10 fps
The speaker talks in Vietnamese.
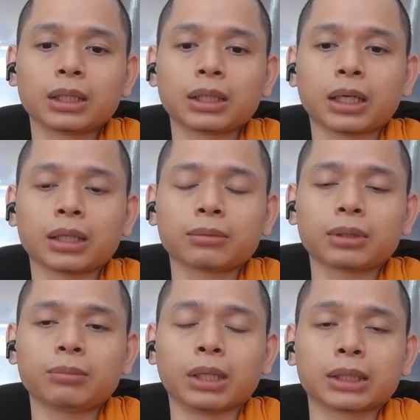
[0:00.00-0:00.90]
các
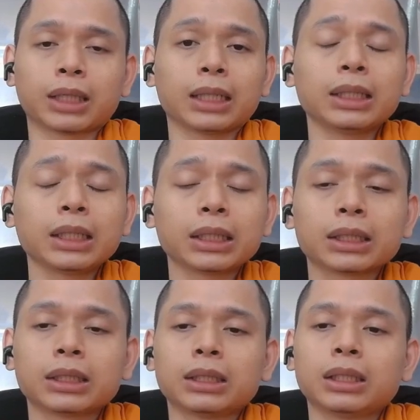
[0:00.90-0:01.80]
cái bậc thánh đó,
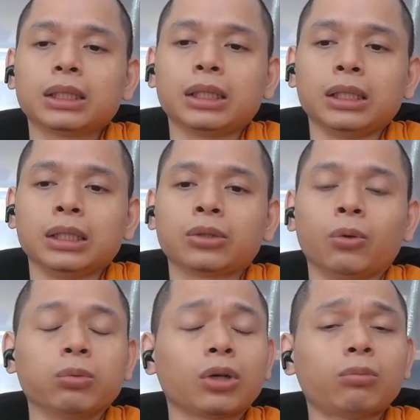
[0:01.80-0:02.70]
thì
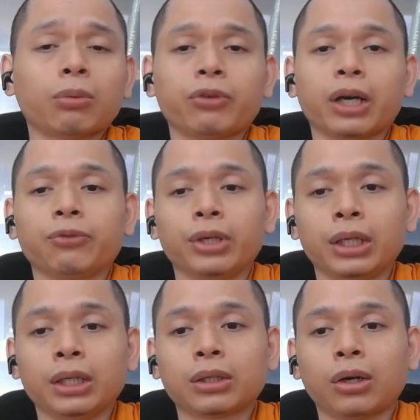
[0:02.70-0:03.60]
cũng có một vài
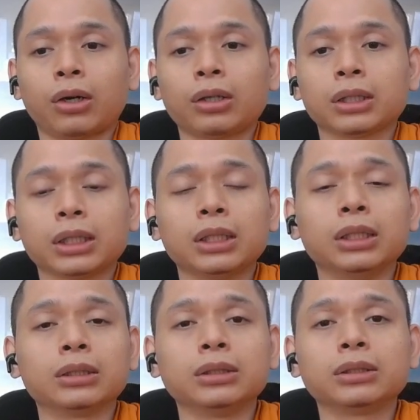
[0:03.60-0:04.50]
vị có những cái
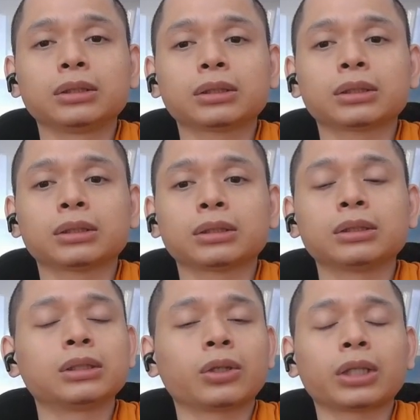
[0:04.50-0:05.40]
hình tướng ờ,
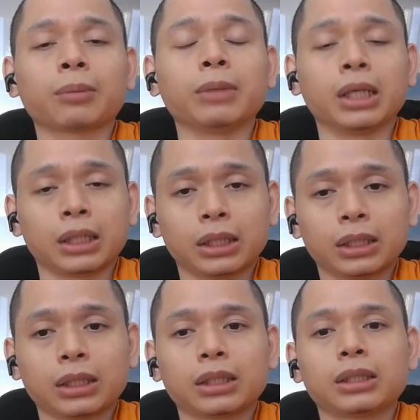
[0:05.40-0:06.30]
tương đối đặc biệt
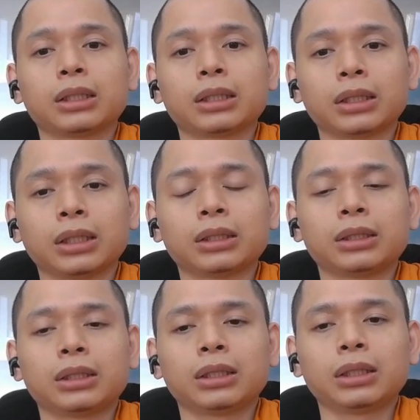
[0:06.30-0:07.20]
đó.
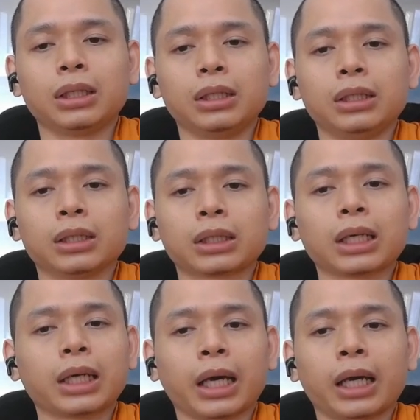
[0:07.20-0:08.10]
thì ờ,
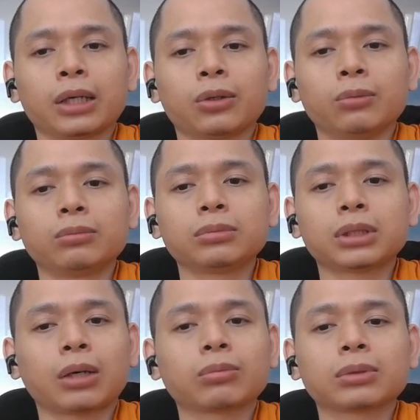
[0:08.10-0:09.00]
các ngài cũng
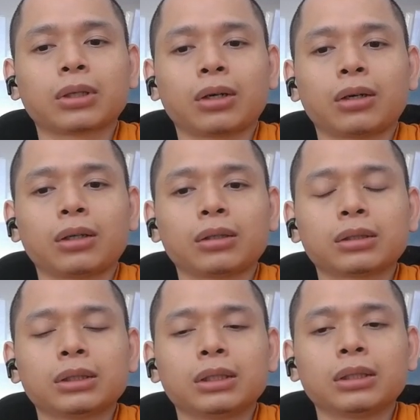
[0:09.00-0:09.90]
không có
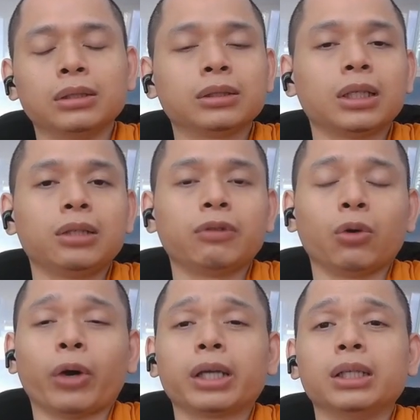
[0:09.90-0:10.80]
tự ti về
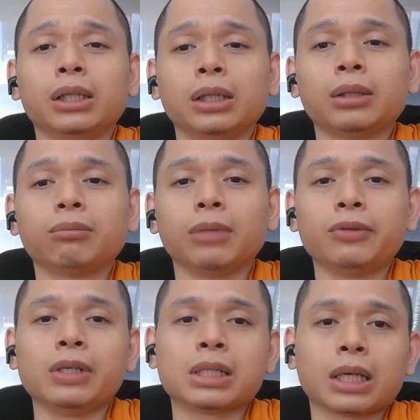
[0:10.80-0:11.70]
ngoại hình bởi
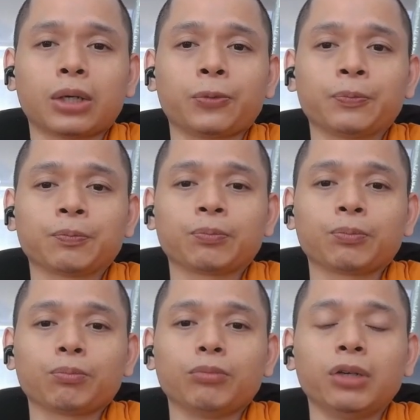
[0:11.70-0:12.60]
vì sao
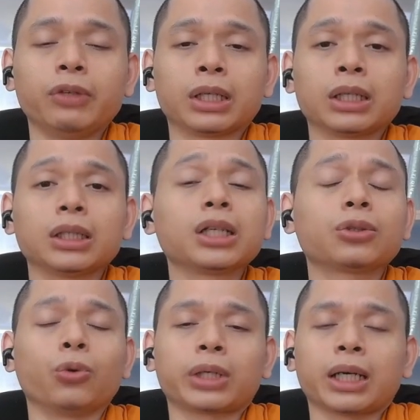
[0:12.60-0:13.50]
bởi vì cái đức
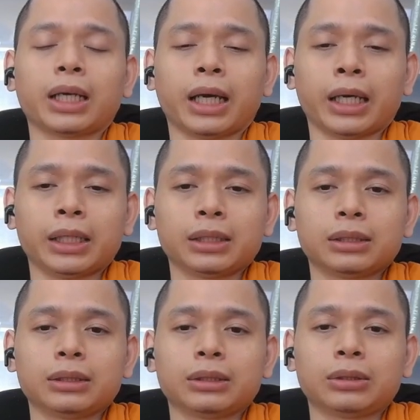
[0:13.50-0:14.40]
của các ngài
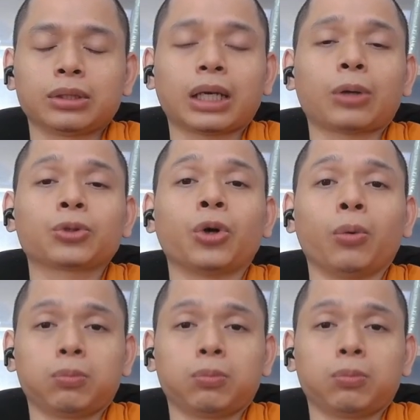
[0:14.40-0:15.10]
nó cao tột